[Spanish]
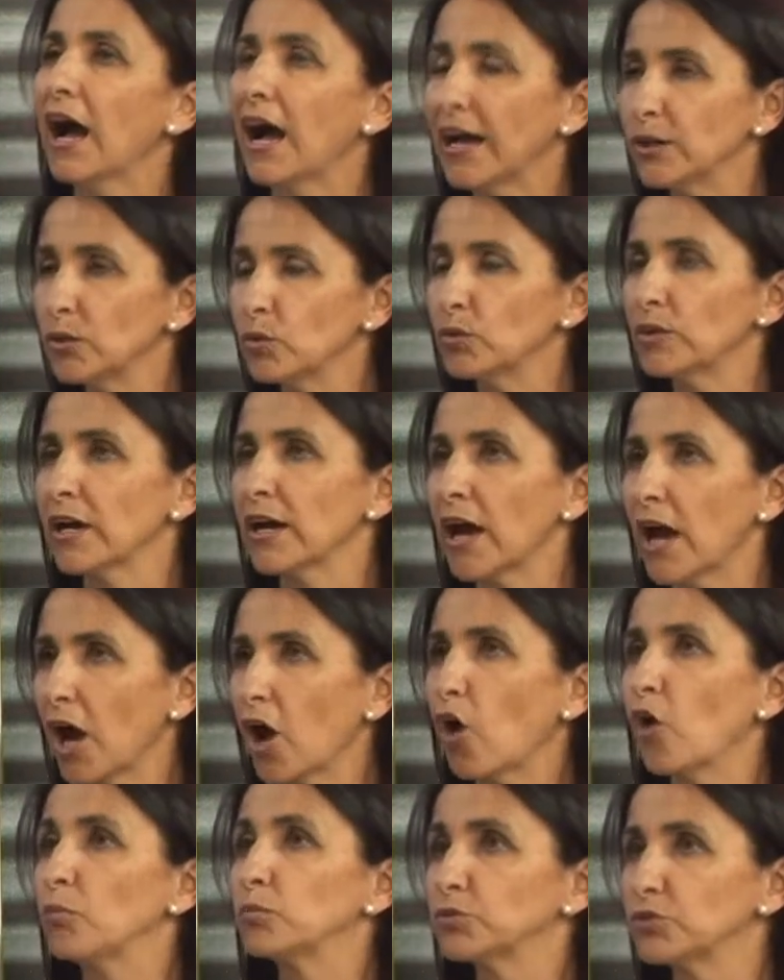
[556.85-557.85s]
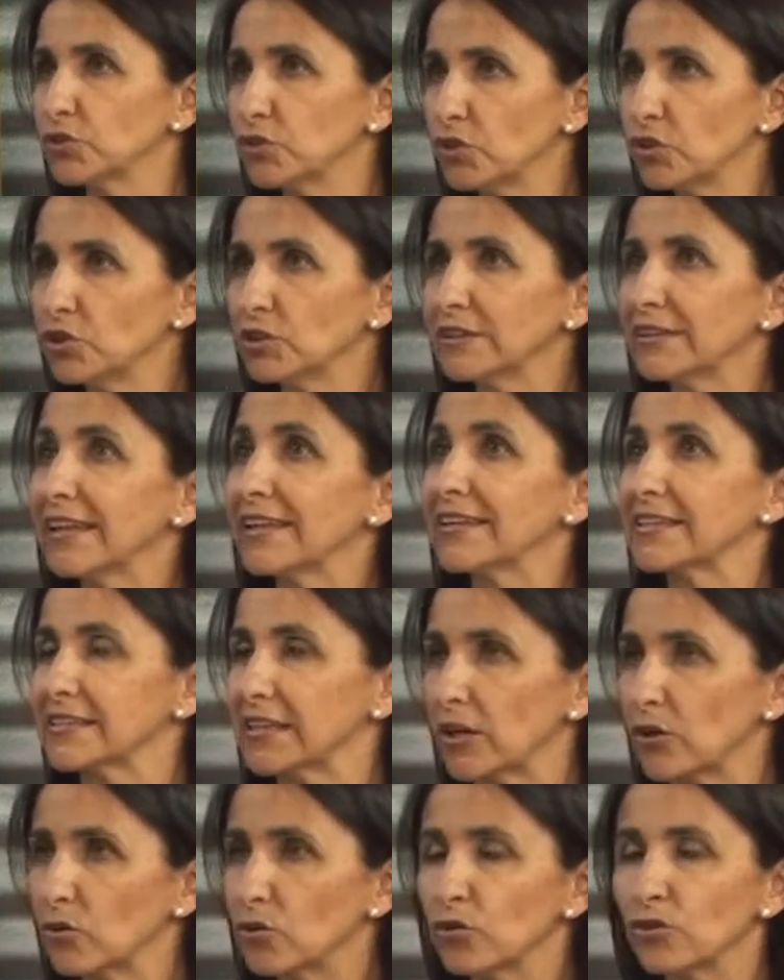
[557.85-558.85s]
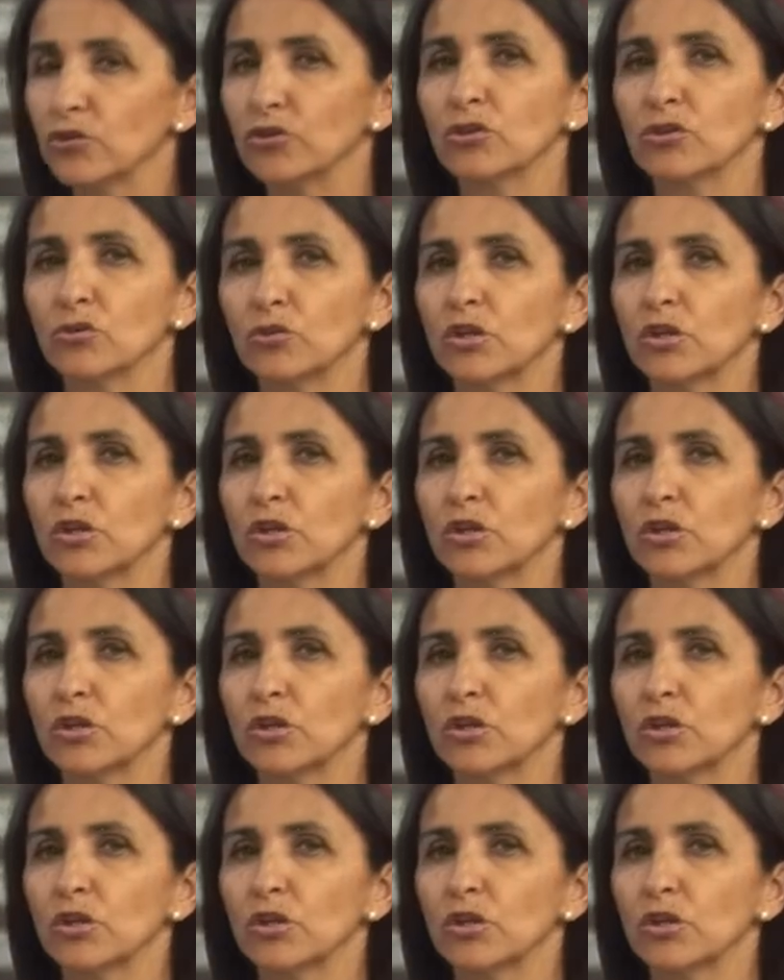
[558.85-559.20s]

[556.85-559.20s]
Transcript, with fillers: hay una opción de desarrollo